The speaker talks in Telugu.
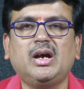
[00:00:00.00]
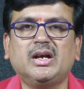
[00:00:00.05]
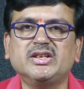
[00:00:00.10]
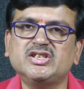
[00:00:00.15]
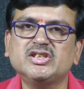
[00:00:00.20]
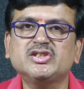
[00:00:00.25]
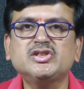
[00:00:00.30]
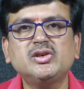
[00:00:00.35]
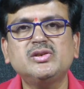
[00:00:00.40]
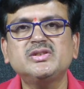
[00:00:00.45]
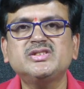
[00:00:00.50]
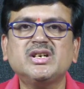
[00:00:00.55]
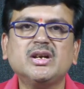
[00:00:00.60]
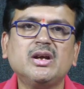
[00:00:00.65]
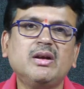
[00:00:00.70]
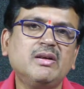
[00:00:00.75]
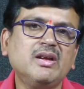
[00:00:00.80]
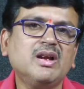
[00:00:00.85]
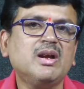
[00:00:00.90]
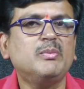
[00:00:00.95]
అధ్యక్షుడు
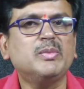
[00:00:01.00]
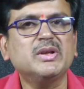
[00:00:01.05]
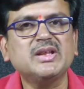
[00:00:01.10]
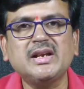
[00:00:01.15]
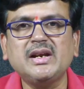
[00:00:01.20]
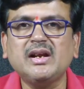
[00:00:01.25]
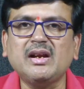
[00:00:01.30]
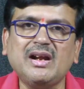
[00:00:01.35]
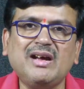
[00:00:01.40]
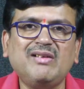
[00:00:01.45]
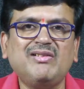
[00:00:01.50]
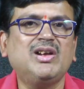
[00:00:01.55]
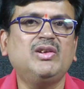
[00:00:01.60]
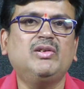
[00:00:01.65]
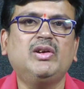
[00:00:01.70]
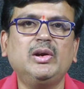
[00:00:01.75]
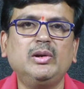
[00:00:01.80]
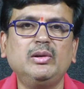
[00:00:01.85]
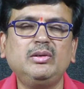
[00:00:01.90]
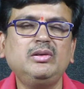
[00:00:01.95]
వచ్చాడు కాబట్టి కంపల్సరీగా
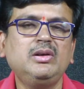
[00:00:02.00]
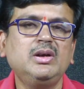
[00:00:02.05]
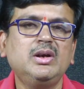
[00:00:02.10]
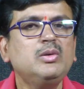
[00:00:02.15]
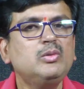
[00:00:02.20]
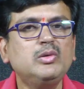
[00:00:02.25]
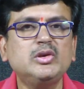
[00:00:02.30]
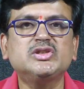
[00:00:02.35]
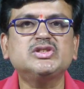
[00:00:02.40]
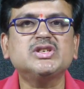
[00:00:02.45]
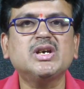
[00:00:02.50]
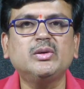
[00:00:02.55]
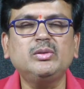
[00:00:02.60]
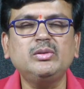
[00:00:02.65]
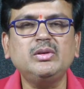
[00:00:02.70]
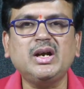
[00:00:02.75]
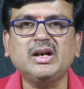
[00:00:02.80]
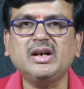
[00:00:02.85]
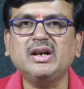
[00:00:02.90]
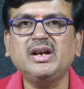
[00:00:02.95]
రావాలి వాళ్ళు
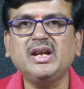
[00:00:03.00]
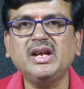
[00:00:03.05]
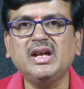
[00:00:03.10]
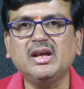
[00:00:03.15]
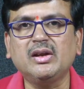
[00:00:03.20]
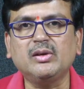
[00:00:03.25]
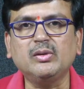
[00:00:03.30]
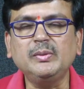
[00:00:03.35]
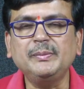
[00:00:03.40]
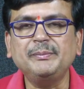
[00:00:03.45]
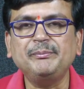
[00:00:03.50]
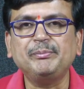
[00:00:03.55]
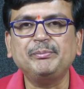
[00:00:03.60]
వచ్చారు అటెండ్ అయ్యారు